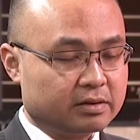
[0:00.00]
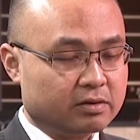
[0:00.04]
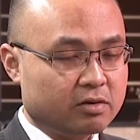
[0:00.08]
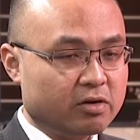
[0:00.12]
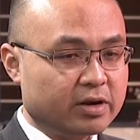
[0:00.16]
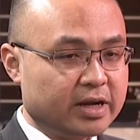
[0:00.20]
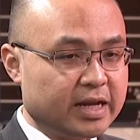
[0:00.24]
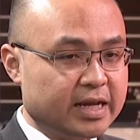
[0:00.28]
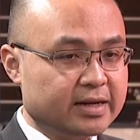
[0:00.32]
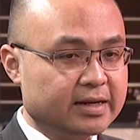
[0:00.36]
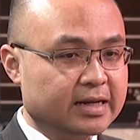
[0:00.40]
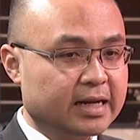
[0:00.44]

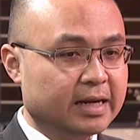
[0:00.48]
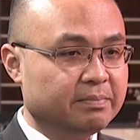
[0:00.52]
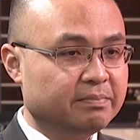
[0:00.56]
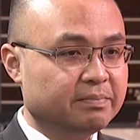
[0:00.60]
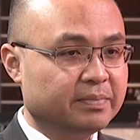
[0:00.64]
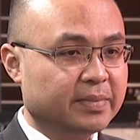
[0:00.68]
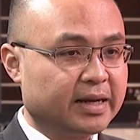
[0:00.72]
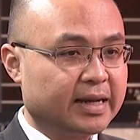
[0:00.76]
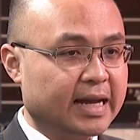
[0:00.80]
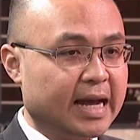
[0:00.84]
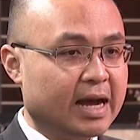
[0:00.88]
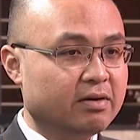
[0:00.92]
có cái
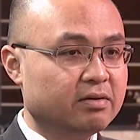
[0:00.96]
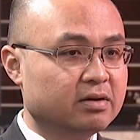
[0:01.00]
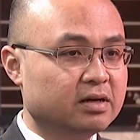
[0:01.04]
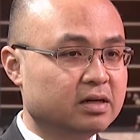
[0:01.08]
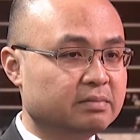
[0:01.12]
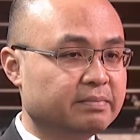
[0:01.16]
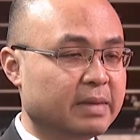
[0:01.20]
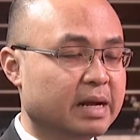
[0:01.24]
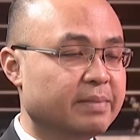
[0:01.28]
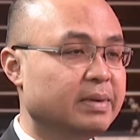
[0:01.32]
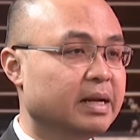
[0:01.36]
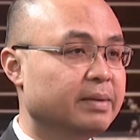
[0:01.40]
income mà cao
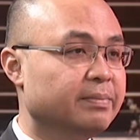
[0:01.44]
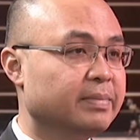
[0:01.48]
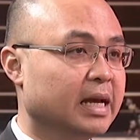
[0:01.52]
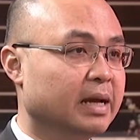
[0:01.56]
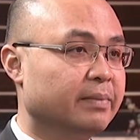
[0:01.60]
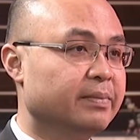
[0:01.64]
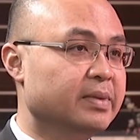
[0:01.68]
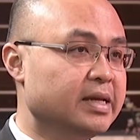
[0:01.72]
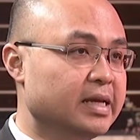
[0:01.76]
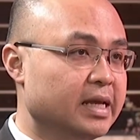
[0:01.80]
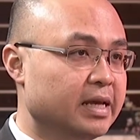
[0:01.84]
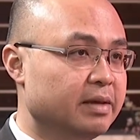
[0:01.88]
hơn
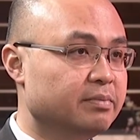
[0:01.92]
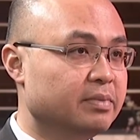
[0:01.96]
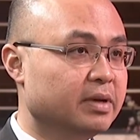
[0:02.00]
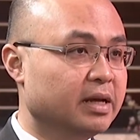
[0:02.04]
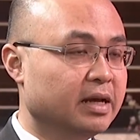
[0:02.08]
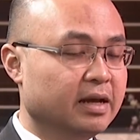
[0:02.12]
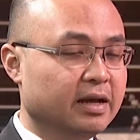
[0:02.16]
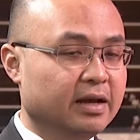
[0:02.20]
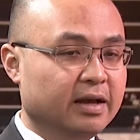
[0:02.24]
75.000 Mỹ kim